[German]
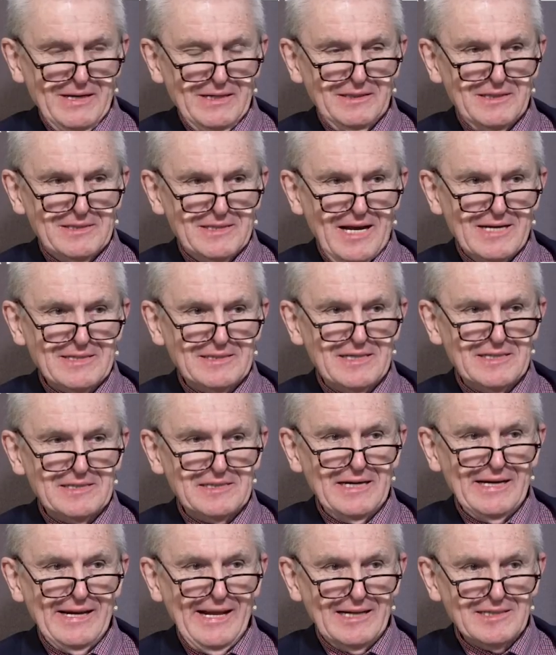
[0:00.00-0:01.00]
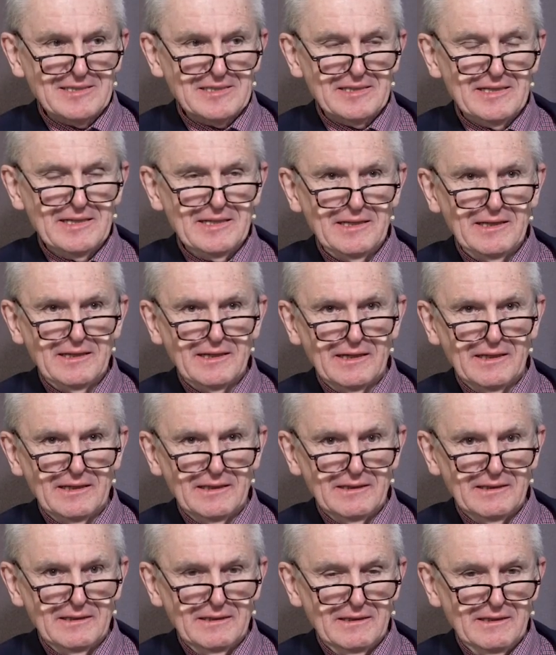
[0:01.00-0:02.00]
Das heißt, dass sie letztlich
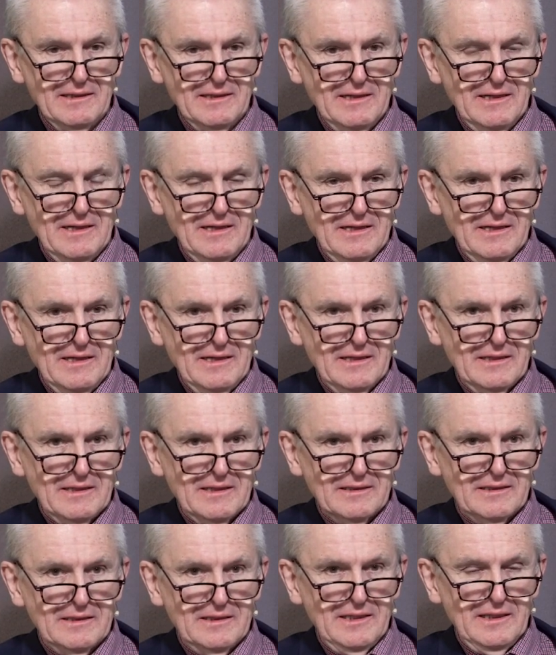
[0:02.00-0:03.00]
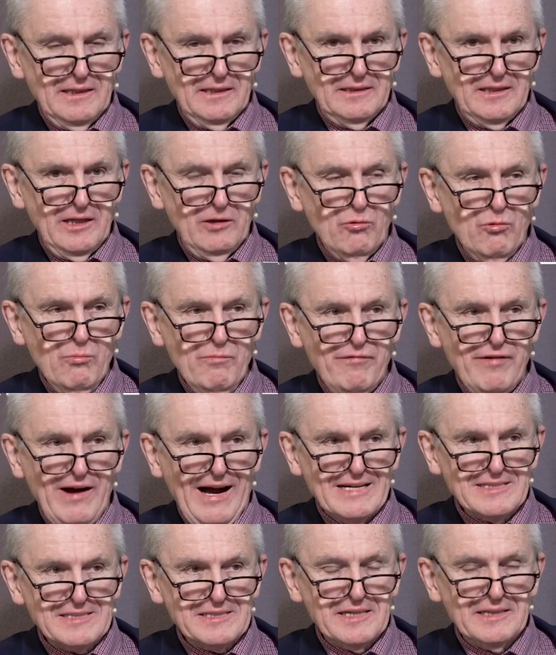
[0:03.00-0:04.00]
äh, die, die
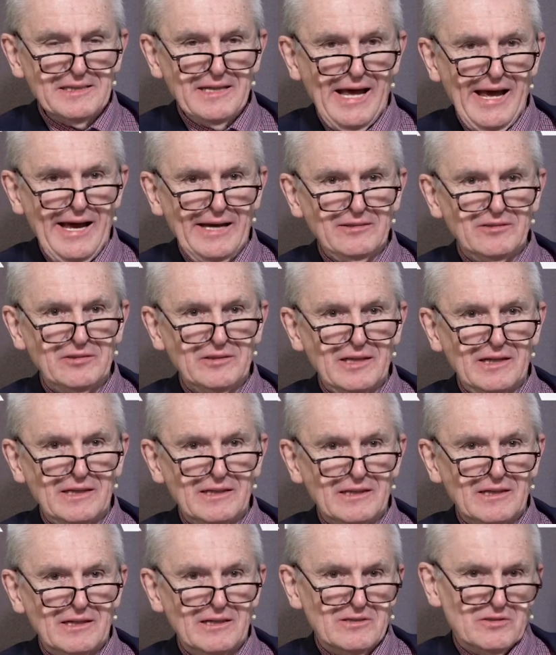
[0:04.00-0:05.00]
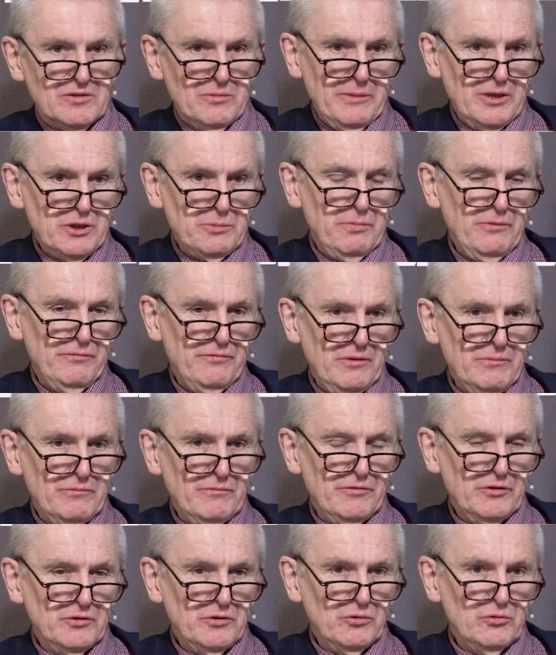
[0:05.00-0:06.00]
Umfassenheit der, zum Beispiel von,
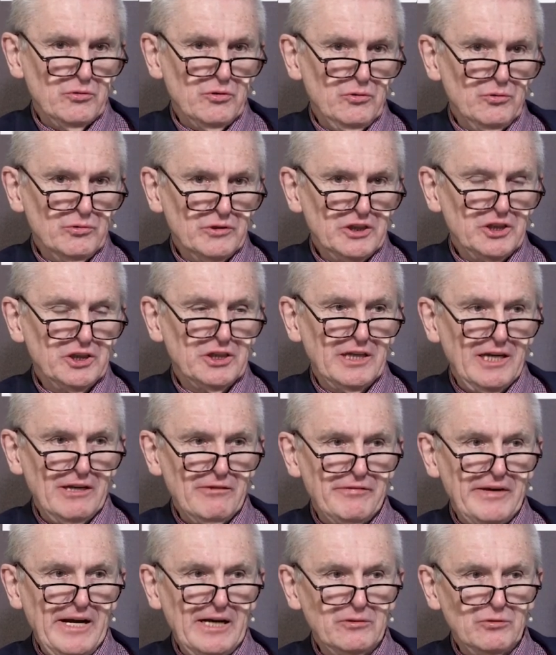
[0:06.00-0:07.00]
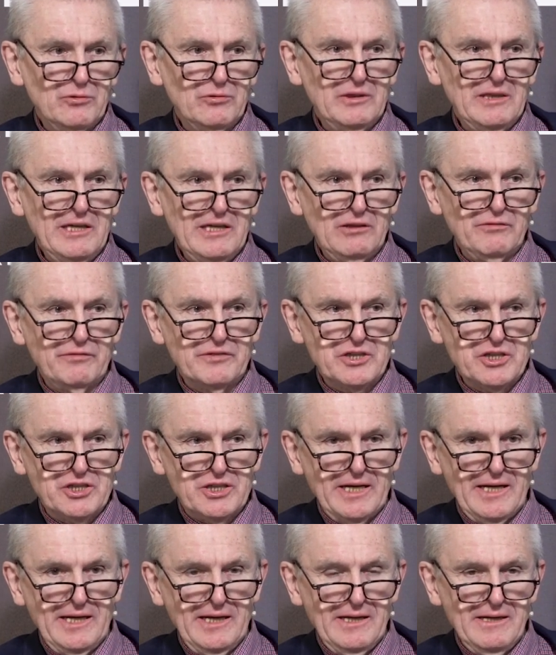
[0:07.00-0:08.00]
von ökologischen Gefährdungen nicht
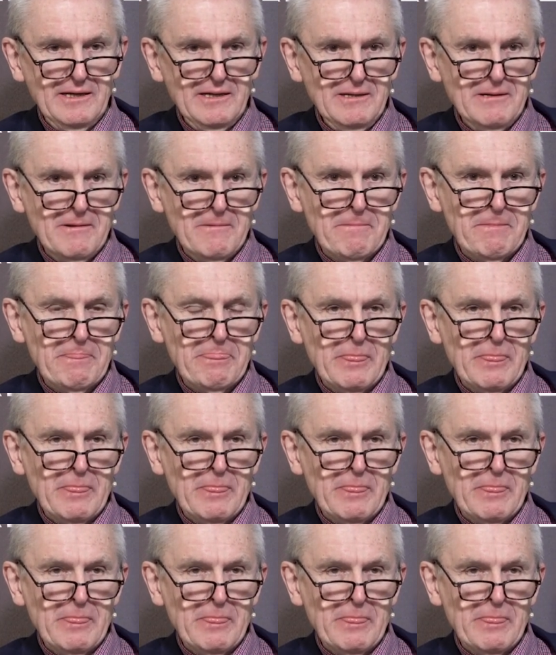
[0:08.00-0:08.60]
verstehen.